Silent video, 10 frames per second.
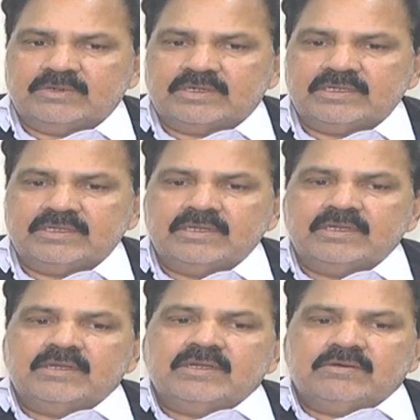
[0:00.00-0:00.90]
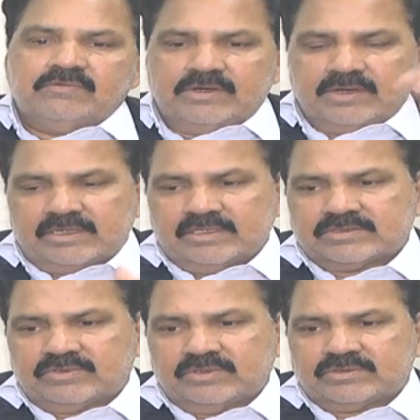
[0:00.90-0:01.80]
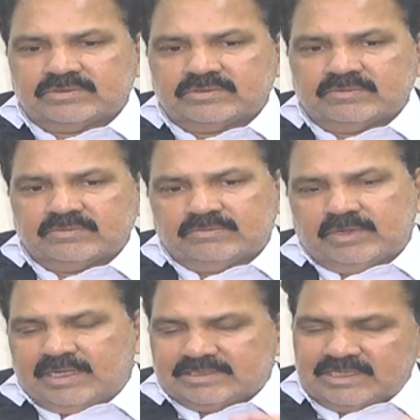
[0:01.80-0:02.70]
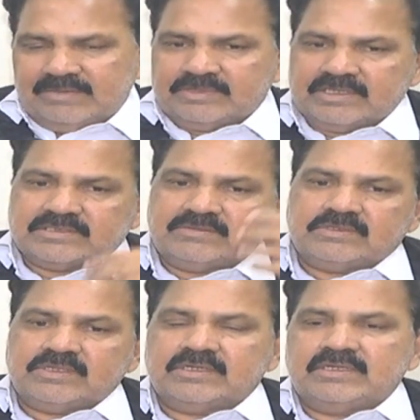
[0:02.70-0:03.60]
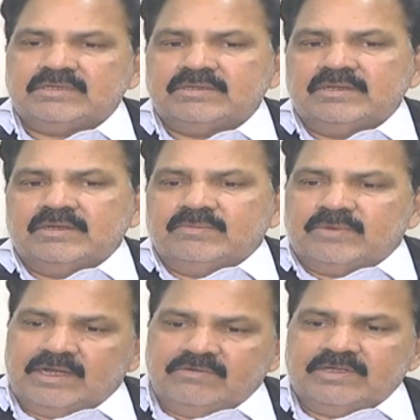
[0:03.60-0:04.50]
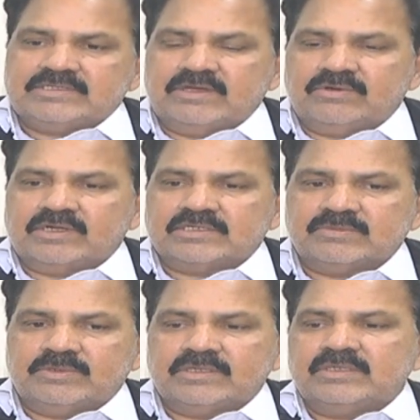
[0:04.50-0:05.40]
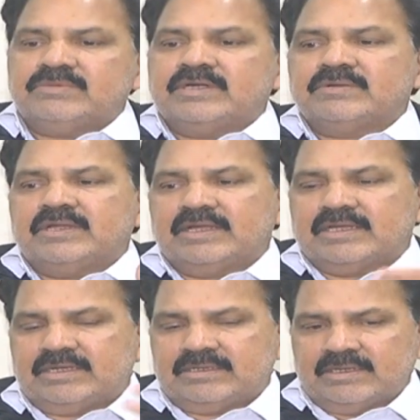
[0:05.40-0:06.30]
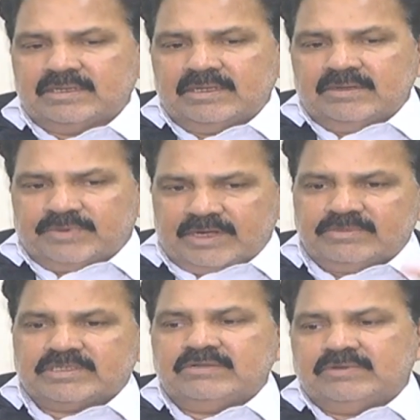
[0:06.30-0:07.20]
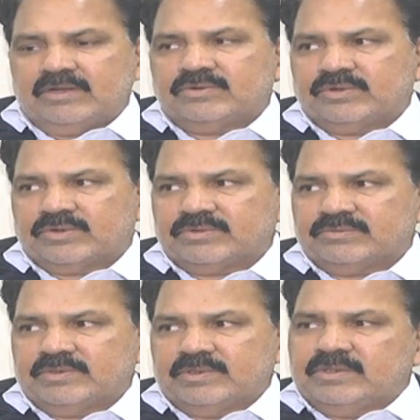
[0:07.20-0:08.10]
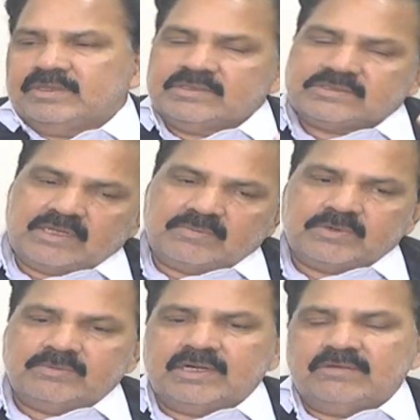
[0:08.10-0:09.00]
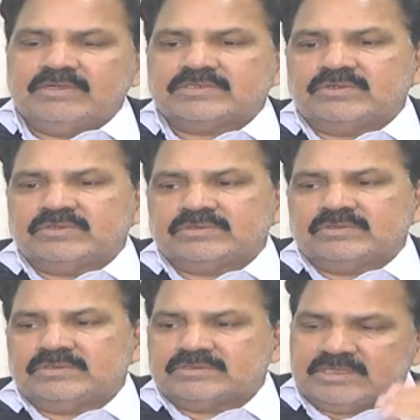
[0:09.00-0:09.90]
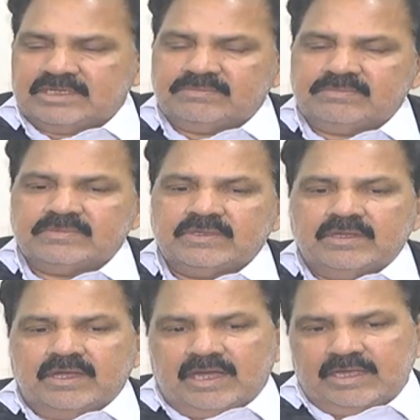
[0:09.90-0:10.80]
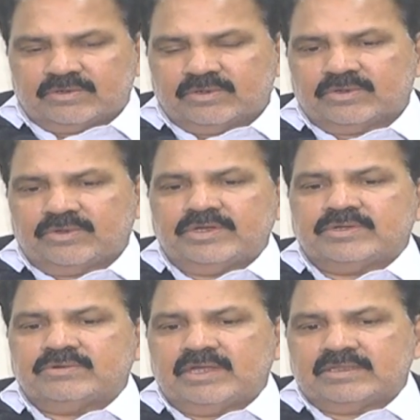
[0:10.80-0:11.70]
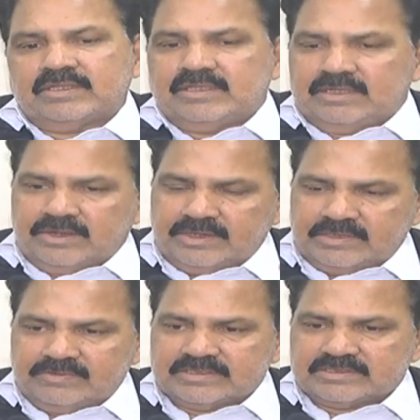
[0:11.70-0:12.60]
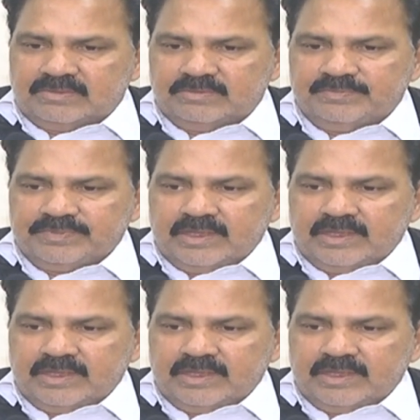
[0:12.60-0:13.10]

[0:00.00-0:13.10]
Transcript: కాబట్టి విడ్రా చేసుకోవచ్చు మళ్ళీ సేమ్ కేసుని తిరిగి మళ్ళీ వేసే అవకాశం ఉంటుంది బట్ అగైన్ పర్మిషన్ ఇవ్వాలి కోర్టు ఇస్తే అప్పుడు మళ్ళీ వేసుకోవచ్చు సేమ్ హైకోర్టులో రిట్ కూడా అంతే ఏదైనా రిట్ వేస్తాము